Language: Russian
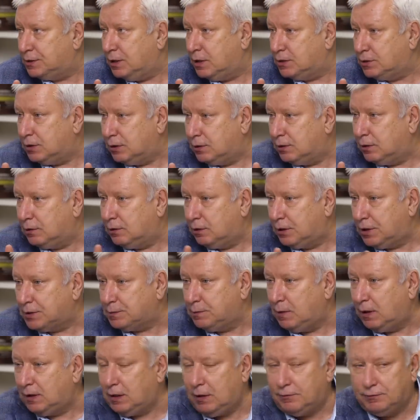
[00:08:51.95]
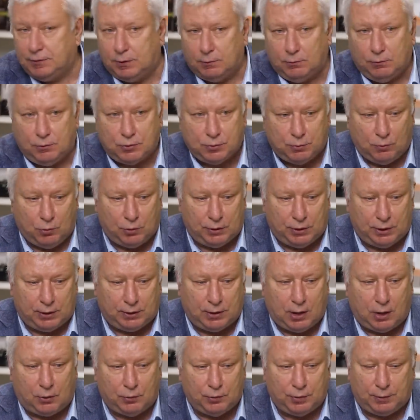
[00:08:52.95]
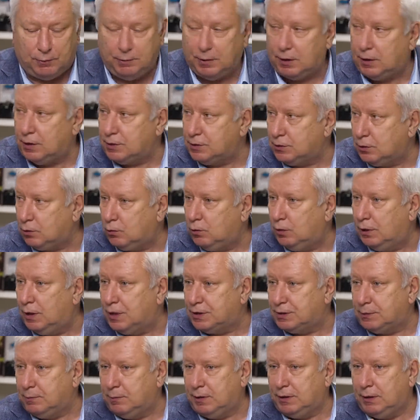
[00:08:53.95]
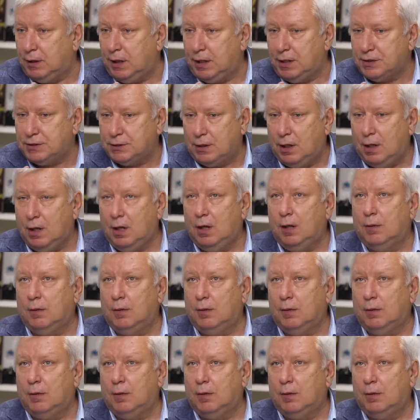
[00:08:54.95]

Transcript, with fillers: Значит, э, космонавты смотрят, как у них микроциркуляция меняется,